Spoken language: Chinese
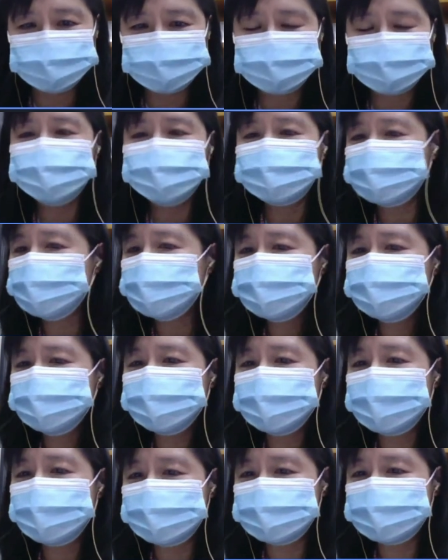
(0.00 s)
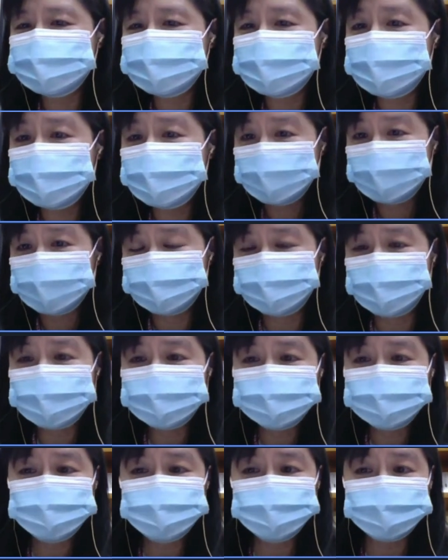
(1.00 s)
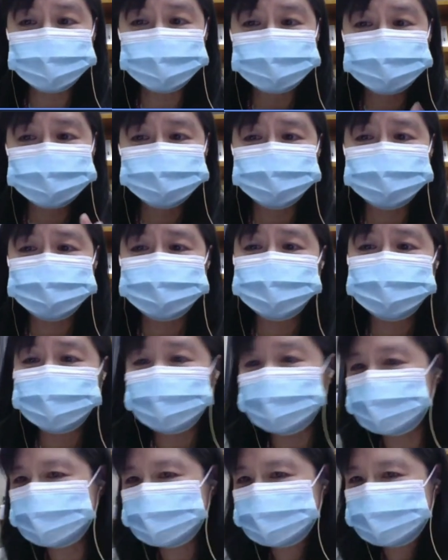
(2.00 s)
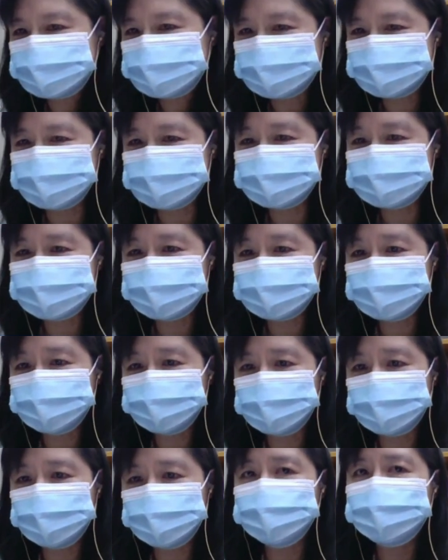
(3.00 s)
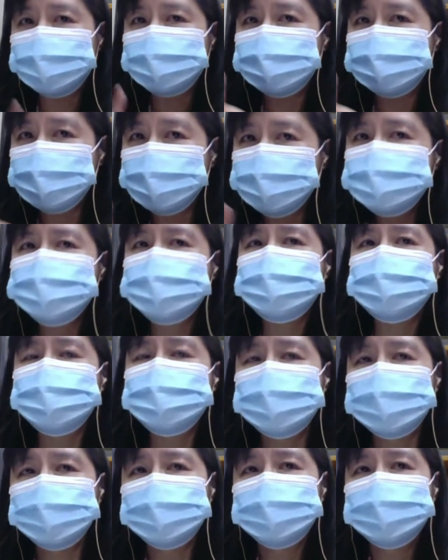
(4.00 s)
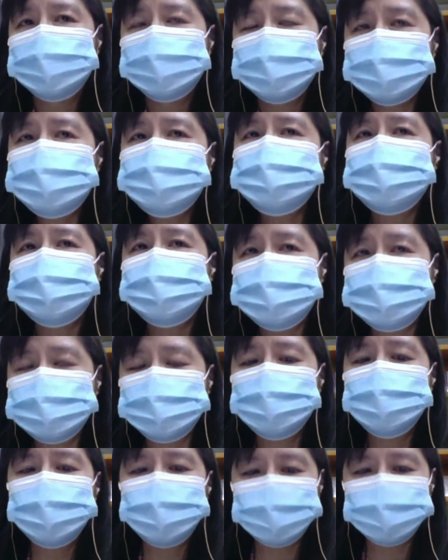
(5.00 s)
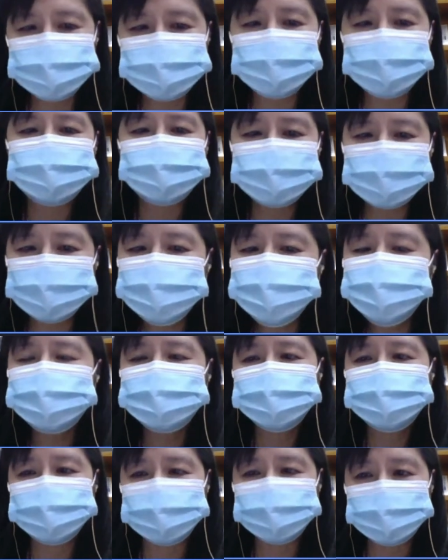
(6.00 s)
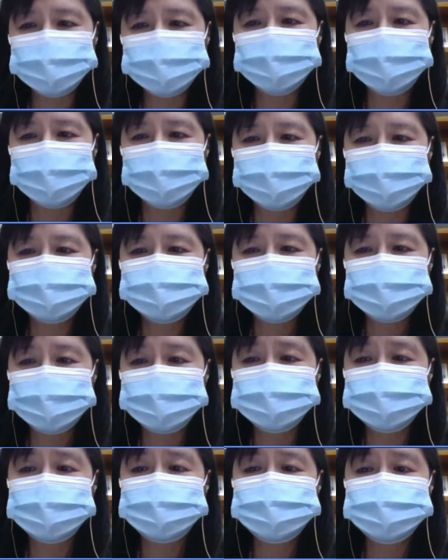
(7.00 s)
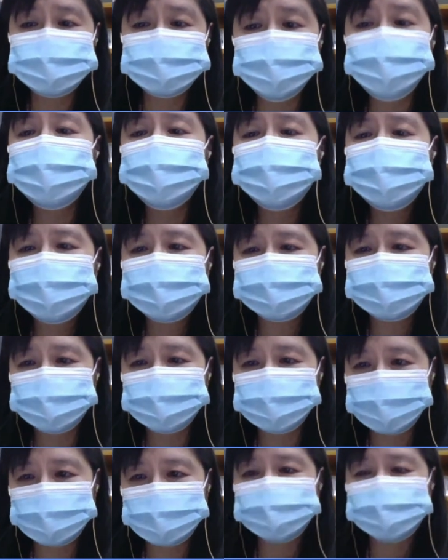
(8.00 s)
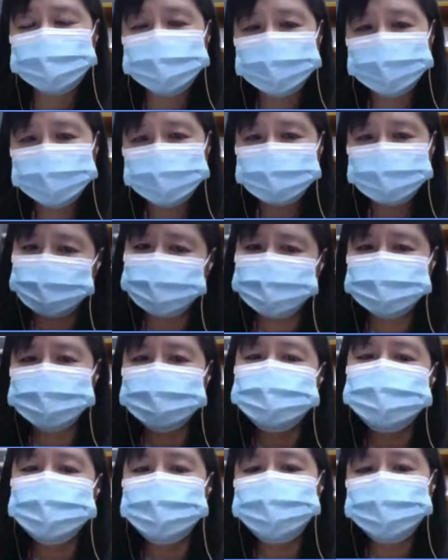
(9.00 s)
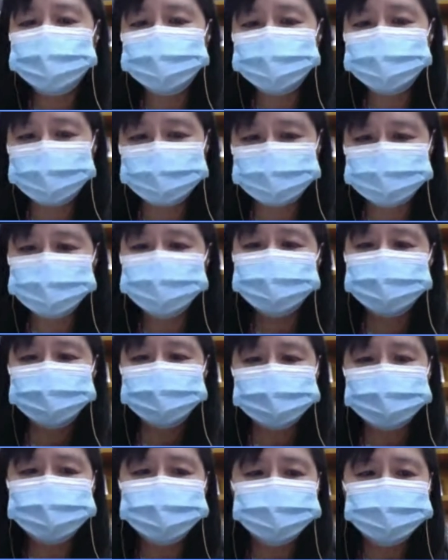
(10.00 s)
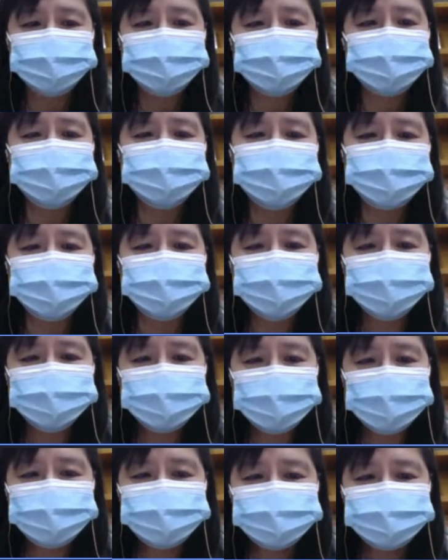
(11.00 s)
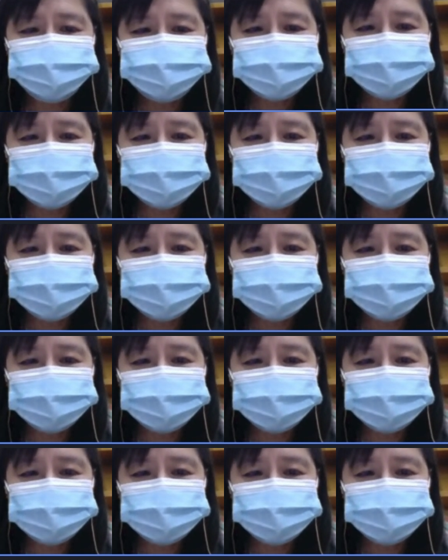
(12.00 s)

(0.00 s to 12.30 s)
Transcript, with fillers: 也可以偷偷看一下。方怡说的，是不是都印证在现在的博物馆？尤其疫情之后，我想更多的博物馆会朝向智慧化的管理哦，线上博物馆就会有一堆了哈。好，